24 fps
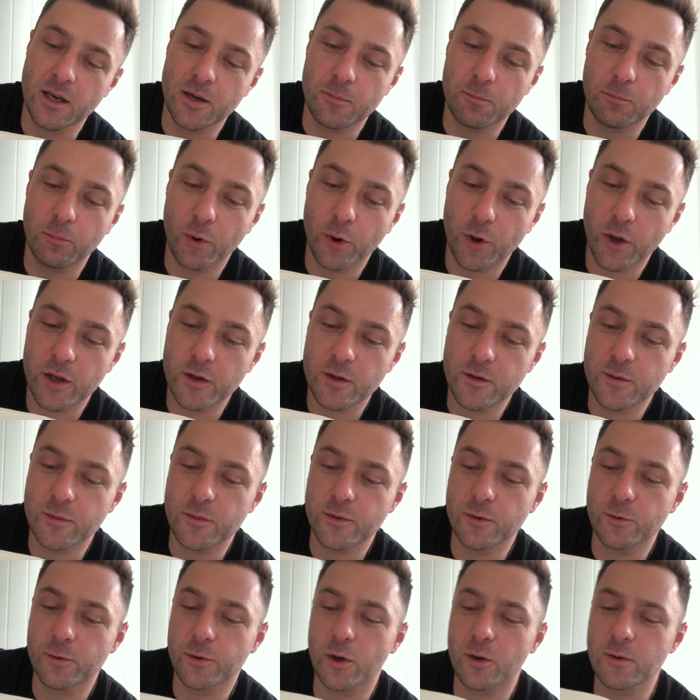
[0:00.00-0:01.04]
Moje
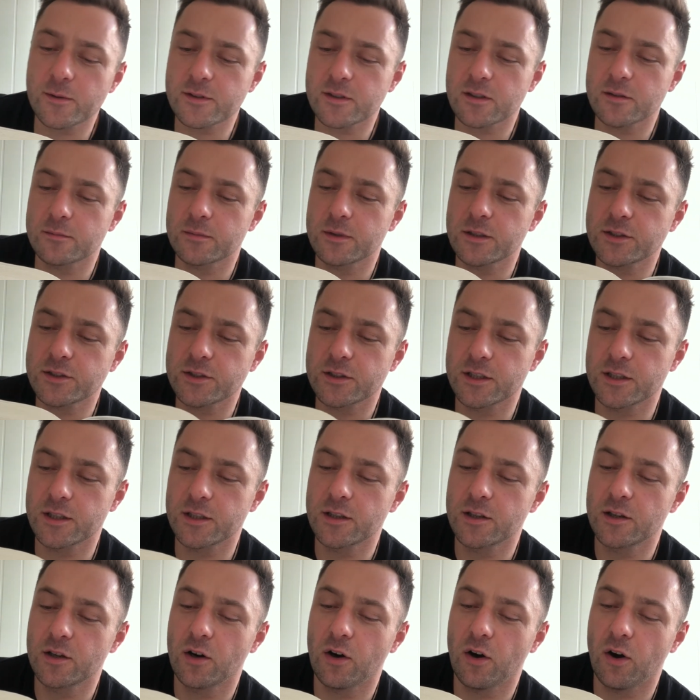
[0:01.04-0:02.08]
niemiłujące myśli
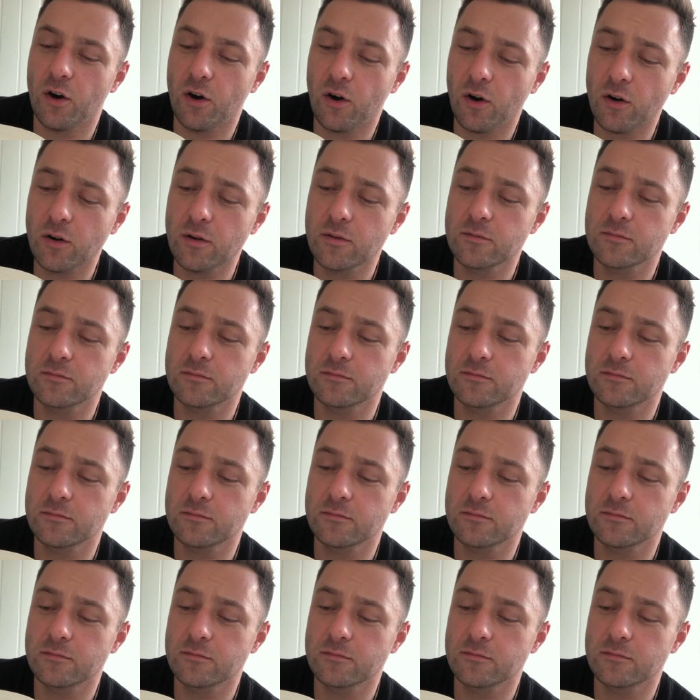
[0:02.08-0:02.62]
o